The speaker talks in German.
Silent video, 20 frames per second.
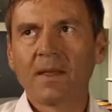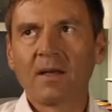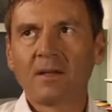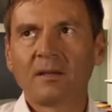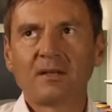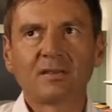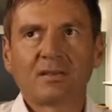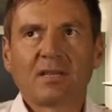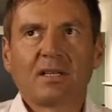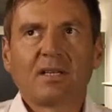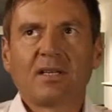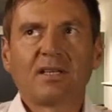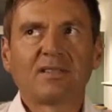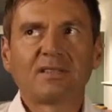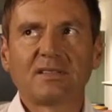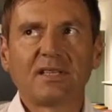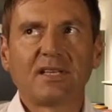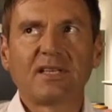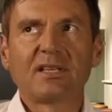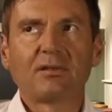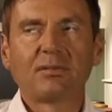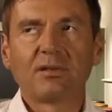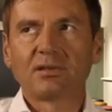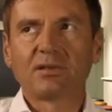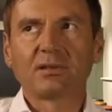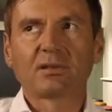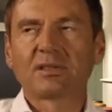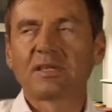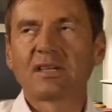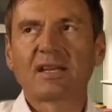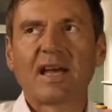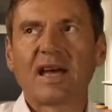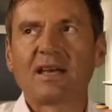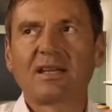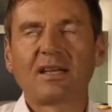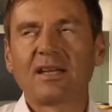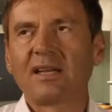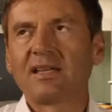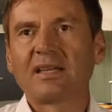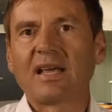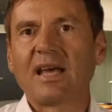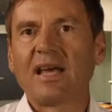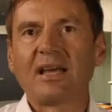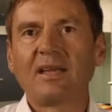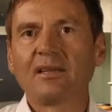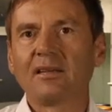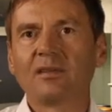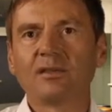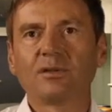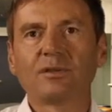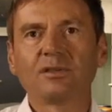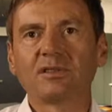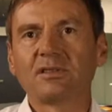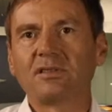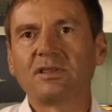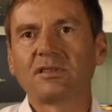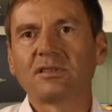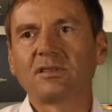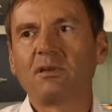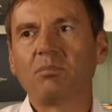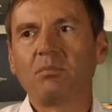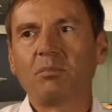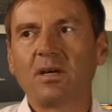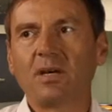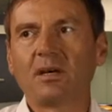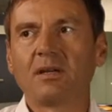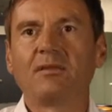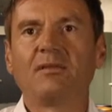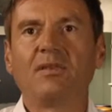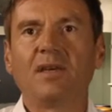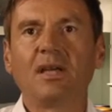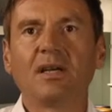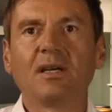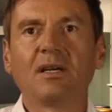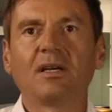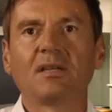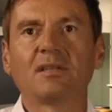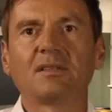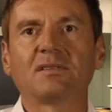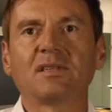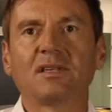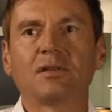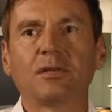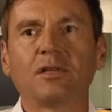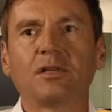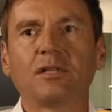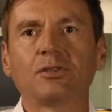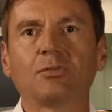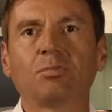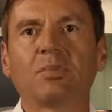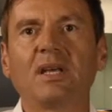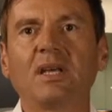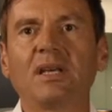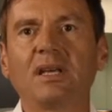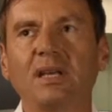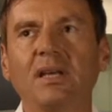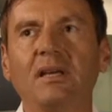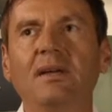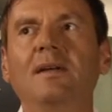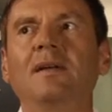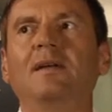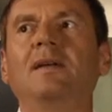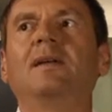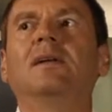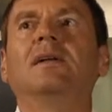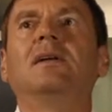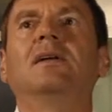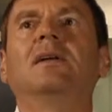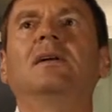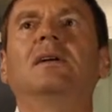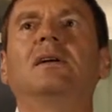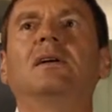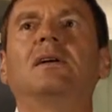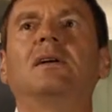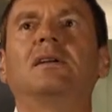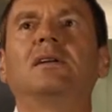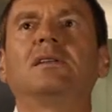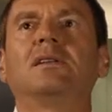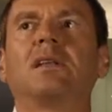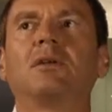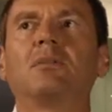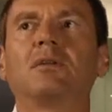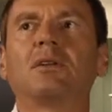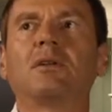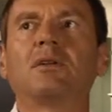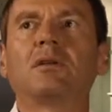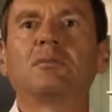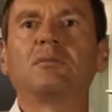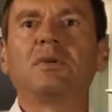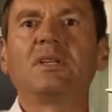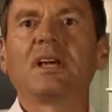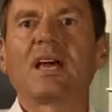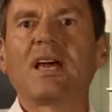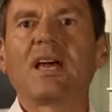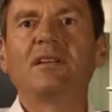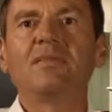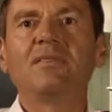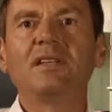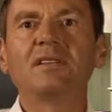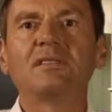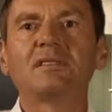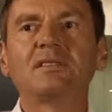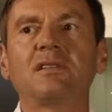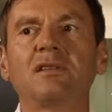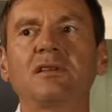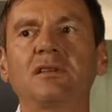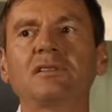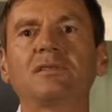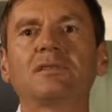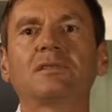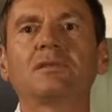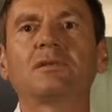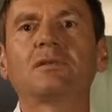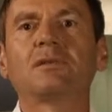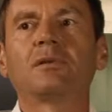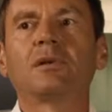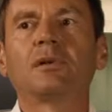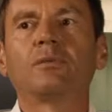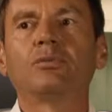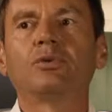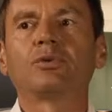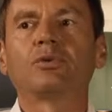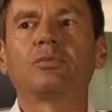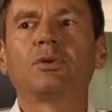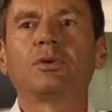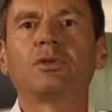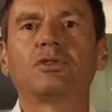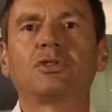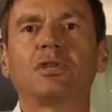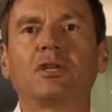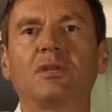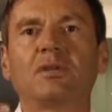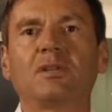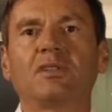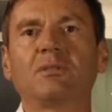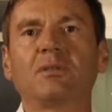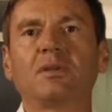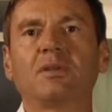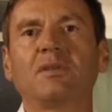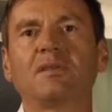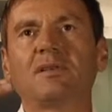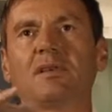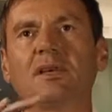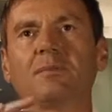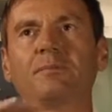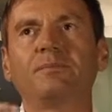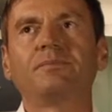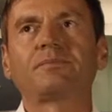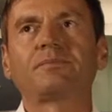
Das sind letztendlich, wie gesagt, kleine Details, die kosten jetzt nicht mehr oder weniger, das sind halt Gespräche, äh, die man dann damit reinfließen lässt und dann muss man halt schauen, dass man diese